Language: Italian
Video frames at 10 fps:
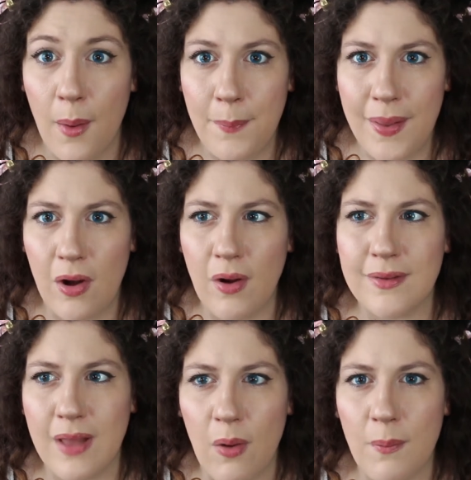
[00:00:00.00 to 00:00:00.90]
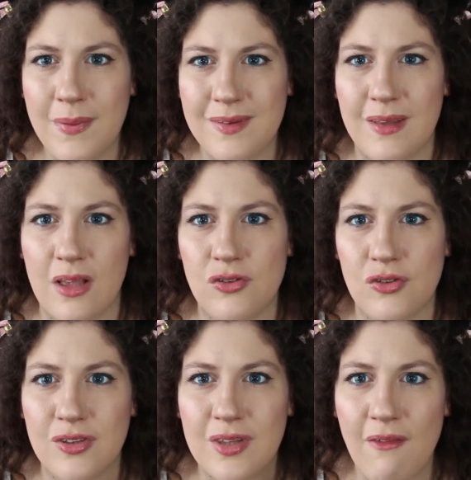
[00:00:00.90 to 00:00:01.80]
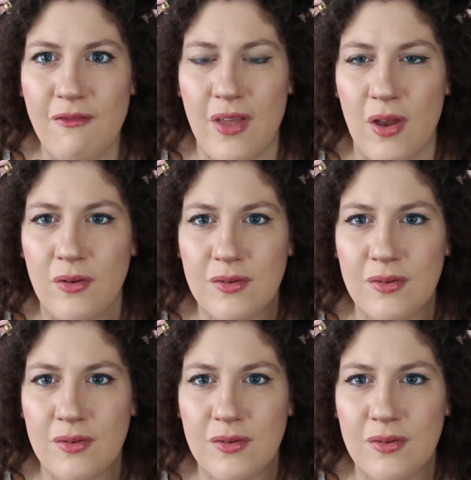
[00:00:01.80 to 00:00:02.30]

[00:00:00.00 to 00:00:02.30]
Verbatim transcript: però dà un messaggio davvero